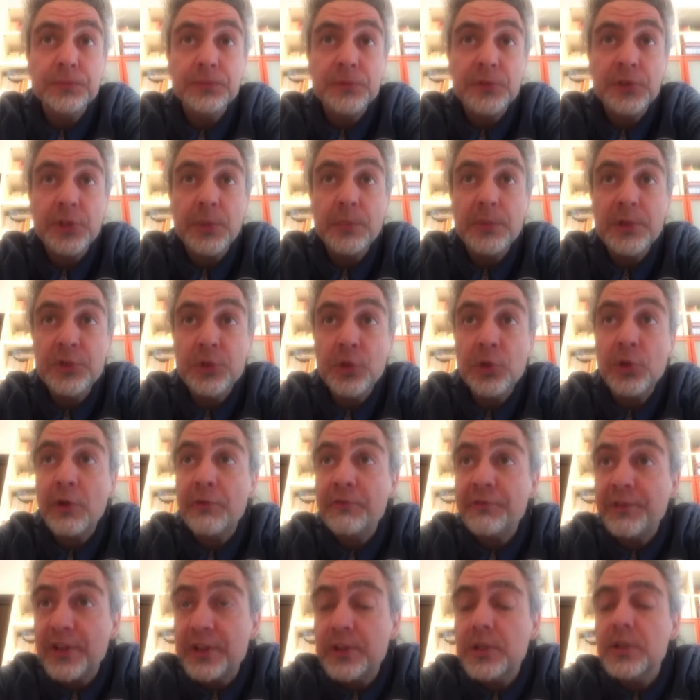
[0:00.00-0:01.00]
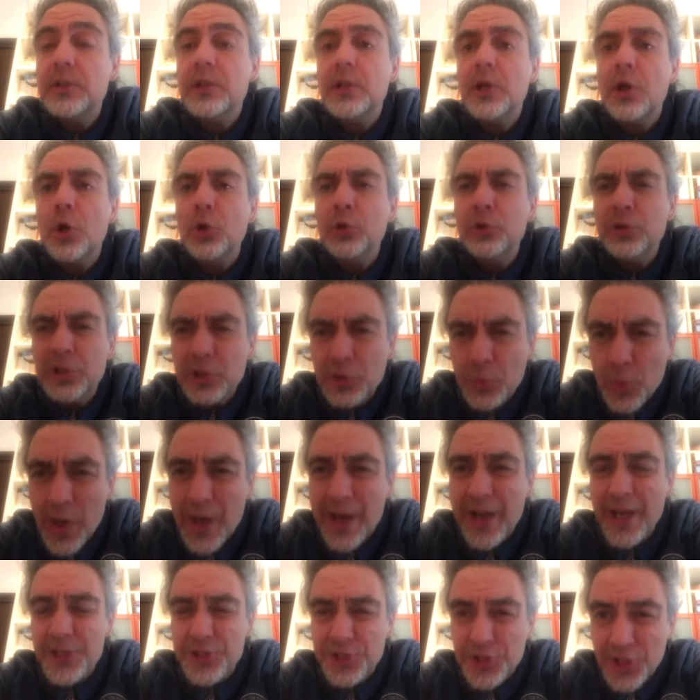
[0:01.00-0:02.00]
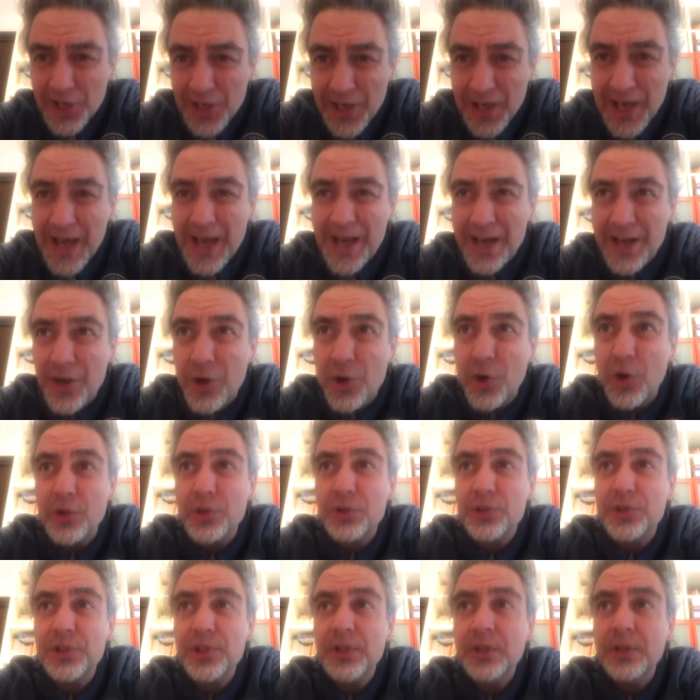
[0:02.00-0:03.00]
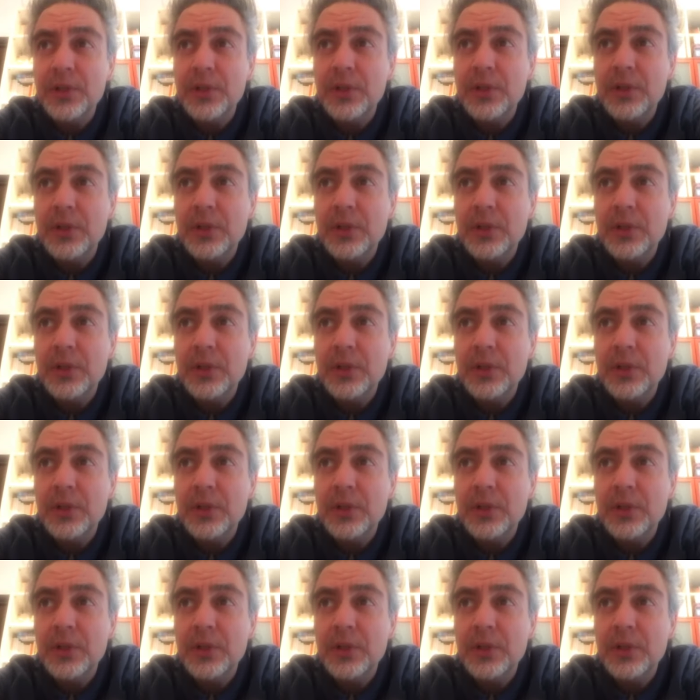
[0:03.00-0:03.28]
c'è bisogno infatti di continuare a cercare oggi,